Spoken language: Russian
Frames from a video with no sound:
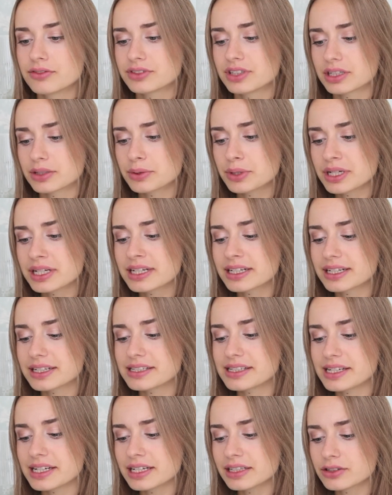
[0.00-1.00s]
Второй
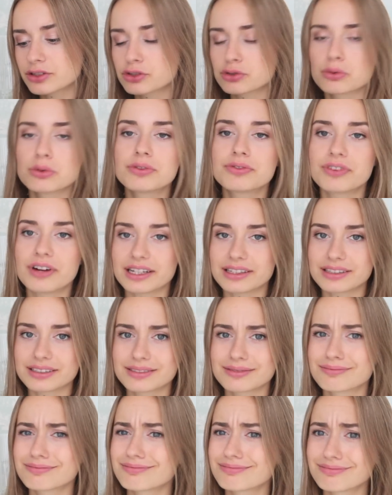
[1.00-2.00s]
ингредиент – сульфат.
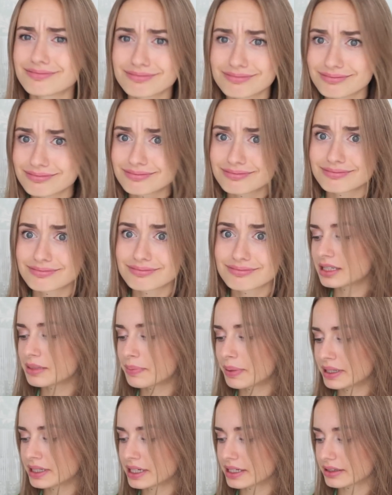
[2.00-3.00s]

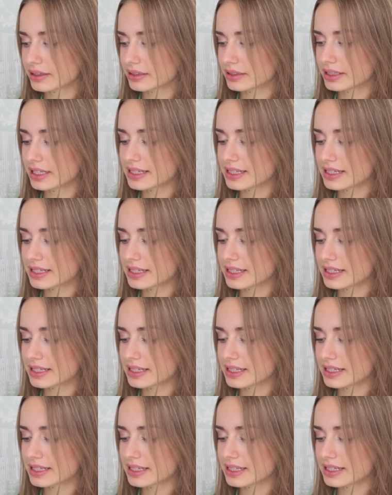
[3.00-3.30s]
Непонятно,